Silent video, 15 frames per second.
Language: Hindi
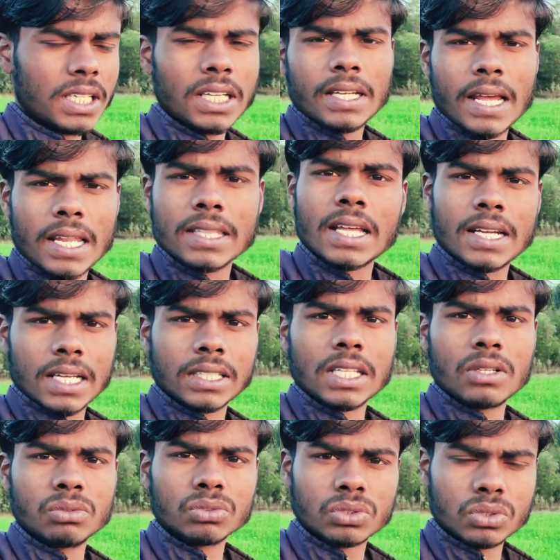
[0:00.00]
रील डालता
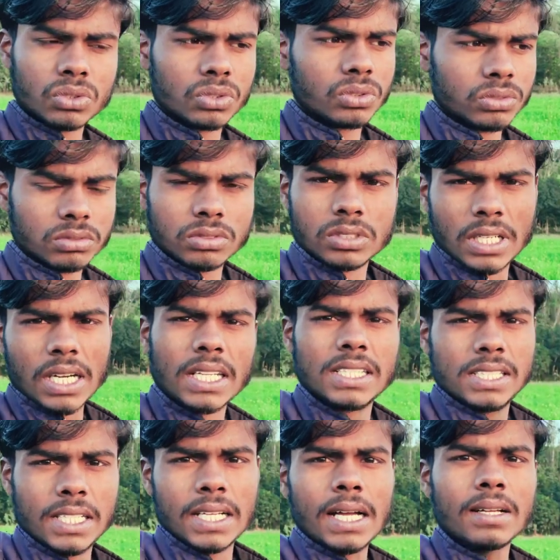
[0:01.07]
रहता हूँ तो कर
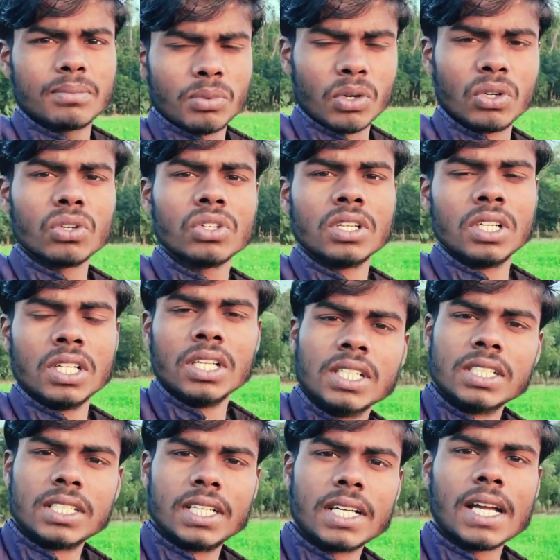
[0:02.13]
लीजिएगा फॉलो
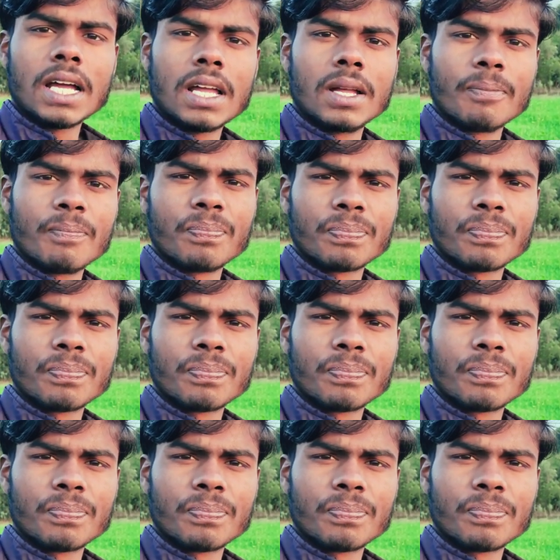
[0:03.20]
ठीक है